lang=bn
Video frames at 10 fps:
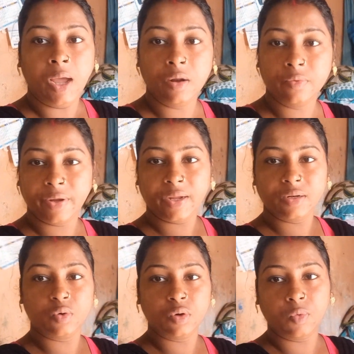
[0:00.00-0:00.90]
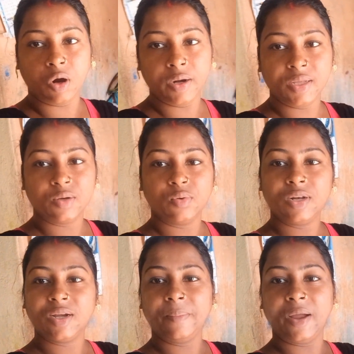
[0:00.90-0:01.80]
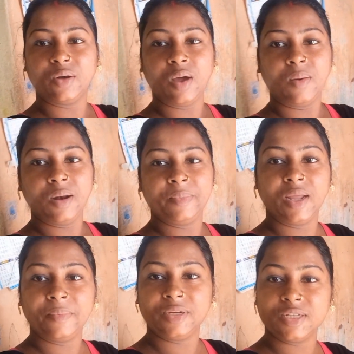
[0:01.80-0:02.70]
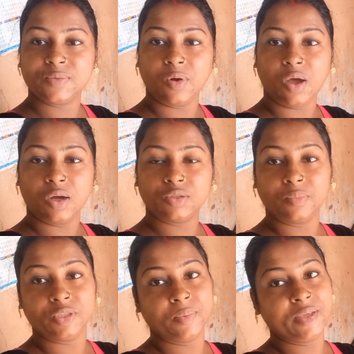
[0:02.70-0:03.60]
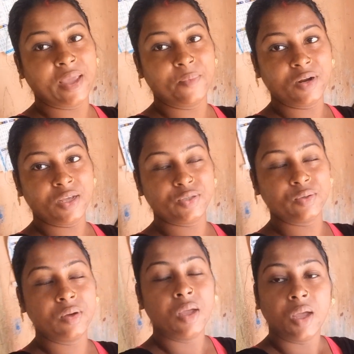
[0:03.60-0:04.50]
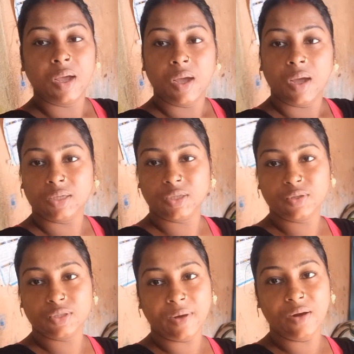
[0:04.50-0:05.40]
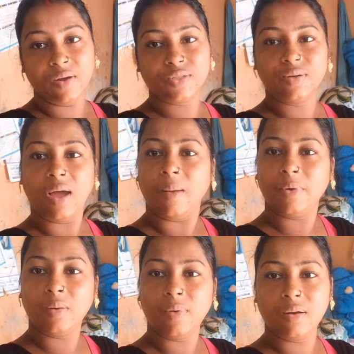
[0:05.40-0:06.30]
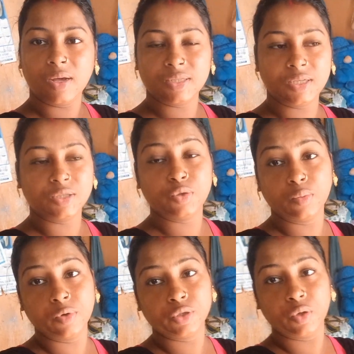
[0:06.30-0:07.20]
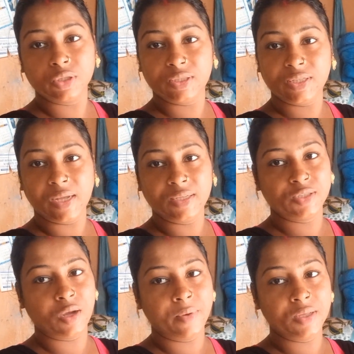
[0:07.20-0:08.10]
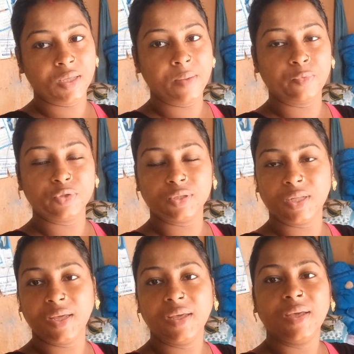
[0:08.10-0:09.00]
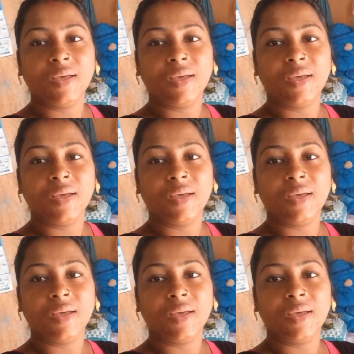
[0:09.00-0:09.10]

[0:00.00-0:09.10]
হ্যালো ফ্রেন্ড গুড মর্নিং ওয়েলকাম ব্যাক টু আওয়ার মিনা মিঠিস ব্লগ তোমরা সবাই কেমন আছো আশা করছি ভালো আছো আমরাও ভালো আছি শুভ ষষ্ঠী আজকে সবাইকে পুজোতে